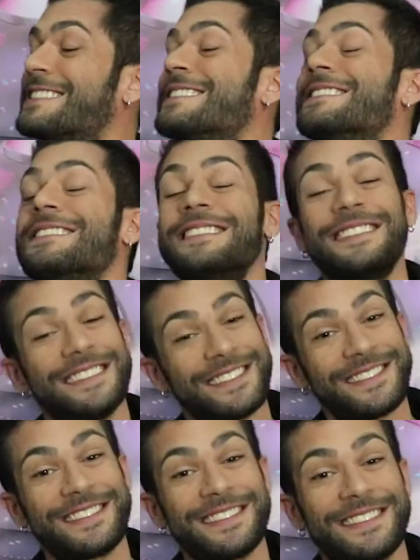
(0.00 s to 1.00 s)
bem, e
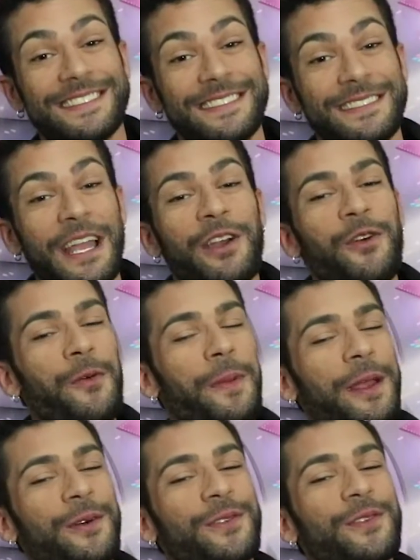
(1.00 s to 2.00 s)
você?
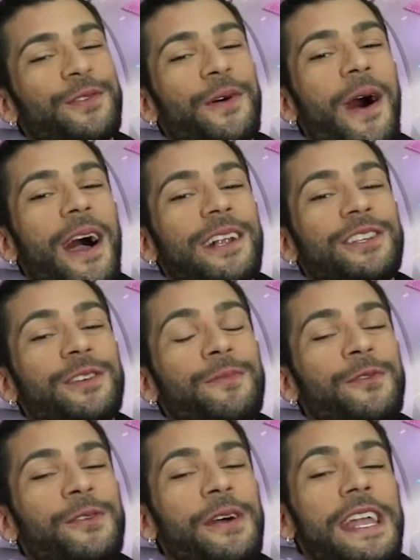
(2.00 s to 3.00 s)
Comigo tudo
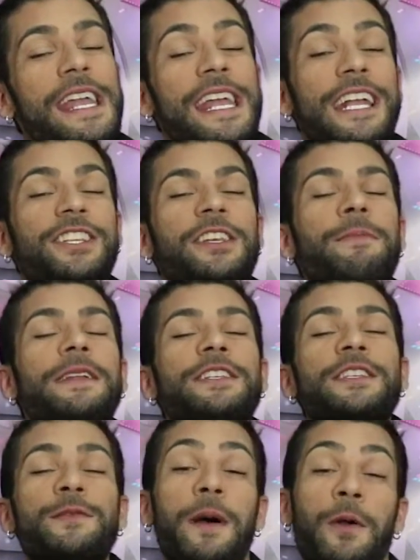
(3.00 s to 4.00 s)
ótimo. Que bom! Eti, me
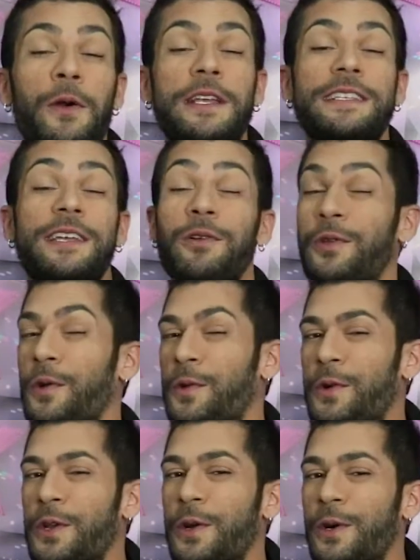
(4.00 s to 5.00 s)
diz uma coisa que eu tô
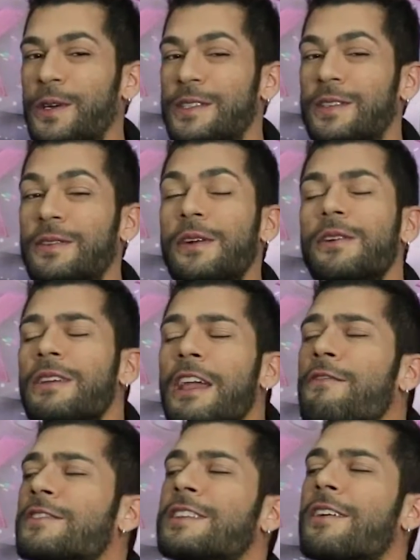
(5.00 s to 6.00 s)
curioso. O que,
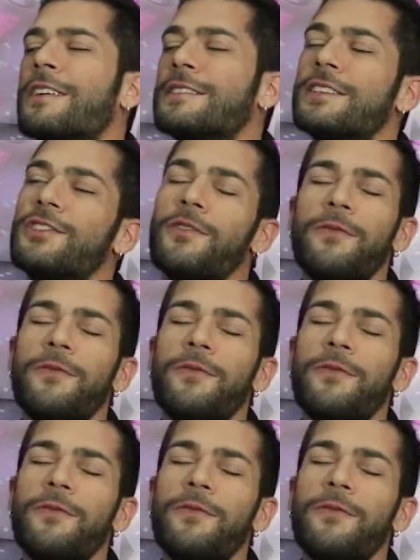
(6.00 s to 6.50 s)
que você gosta de